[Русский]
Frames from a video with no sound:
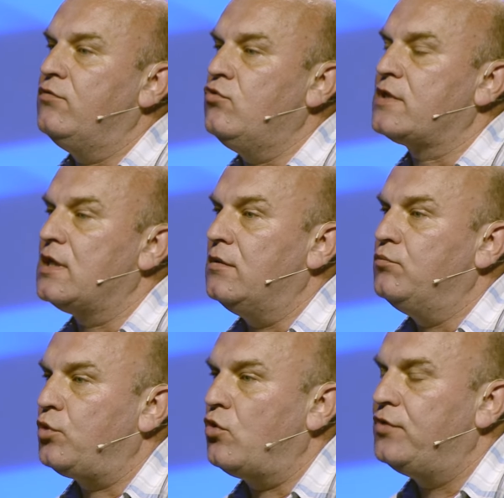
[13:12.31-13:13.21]
вузы
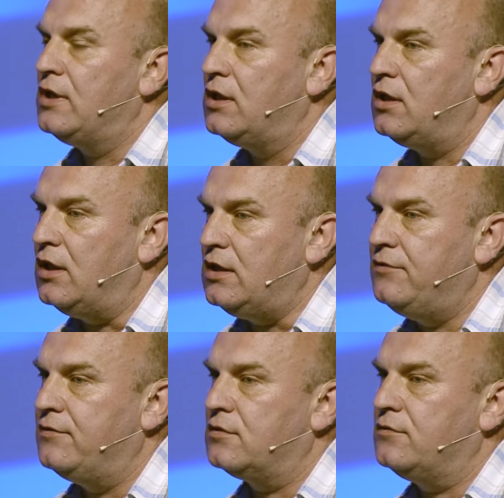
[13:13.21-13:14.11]
профильные и
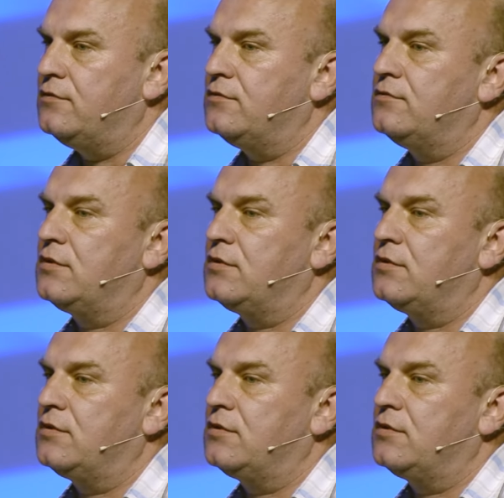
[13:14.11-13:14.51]
э,